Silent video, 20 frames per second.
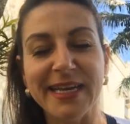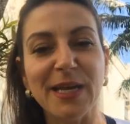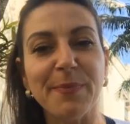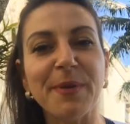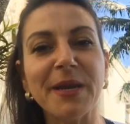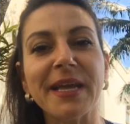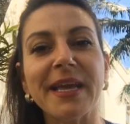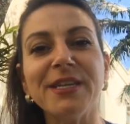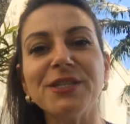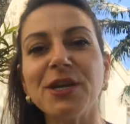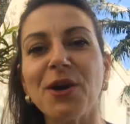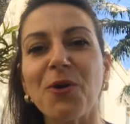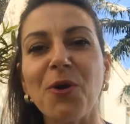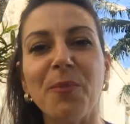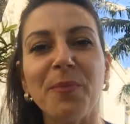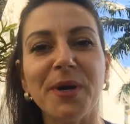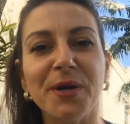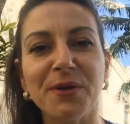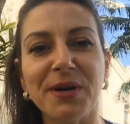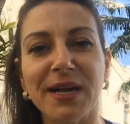E para quem já
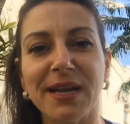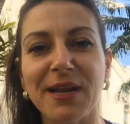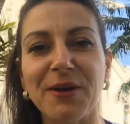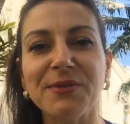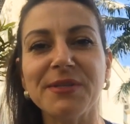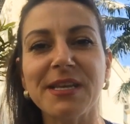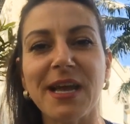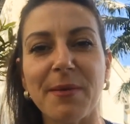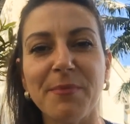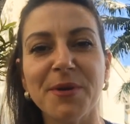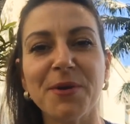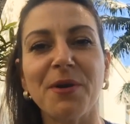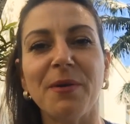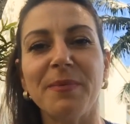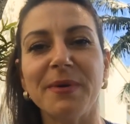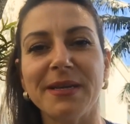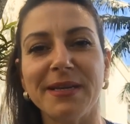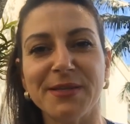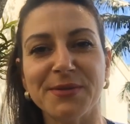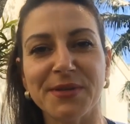acompanha o canal sabe que
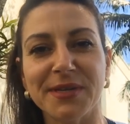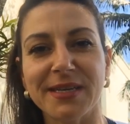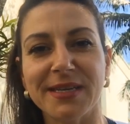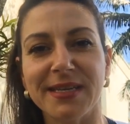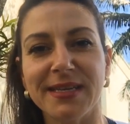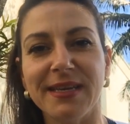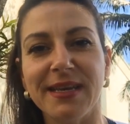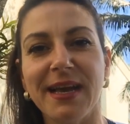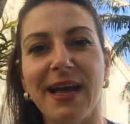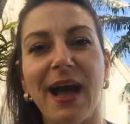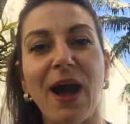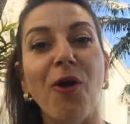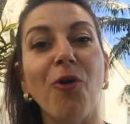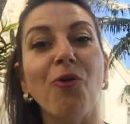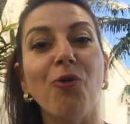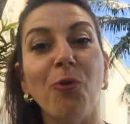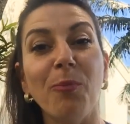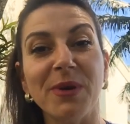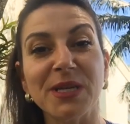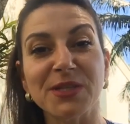eu apareço aqui
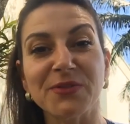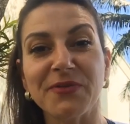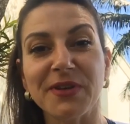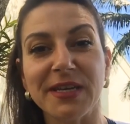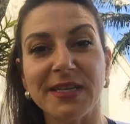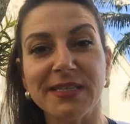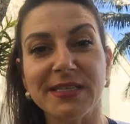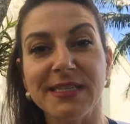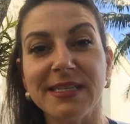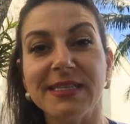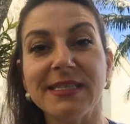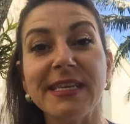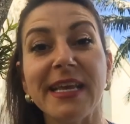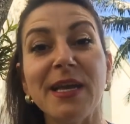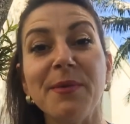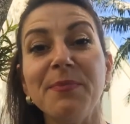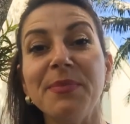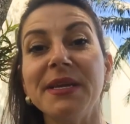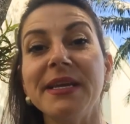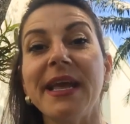algumas vezes e
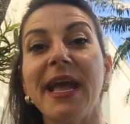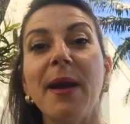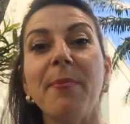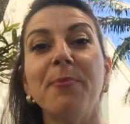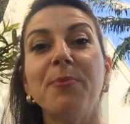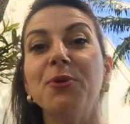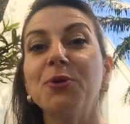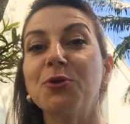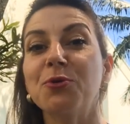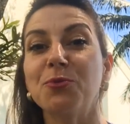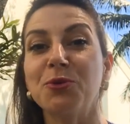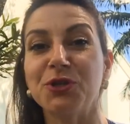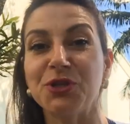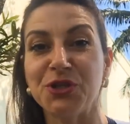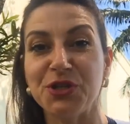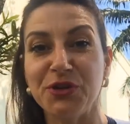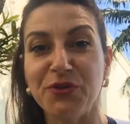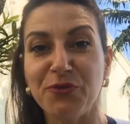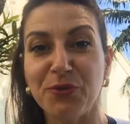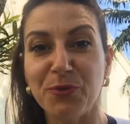sempre é por um
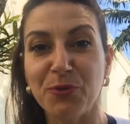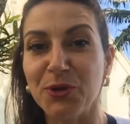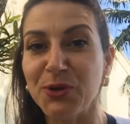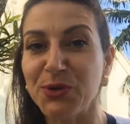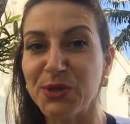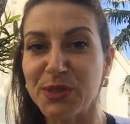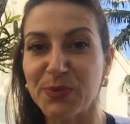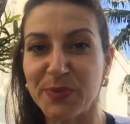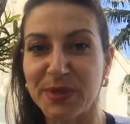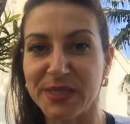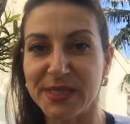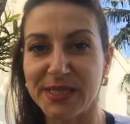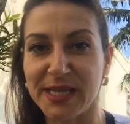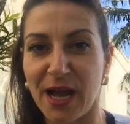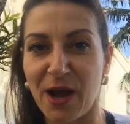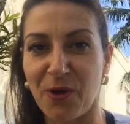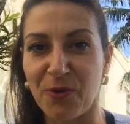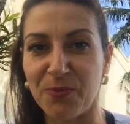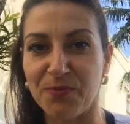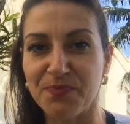motivo muito
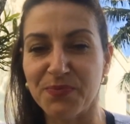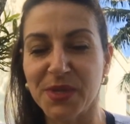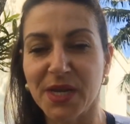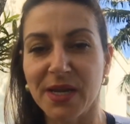especial.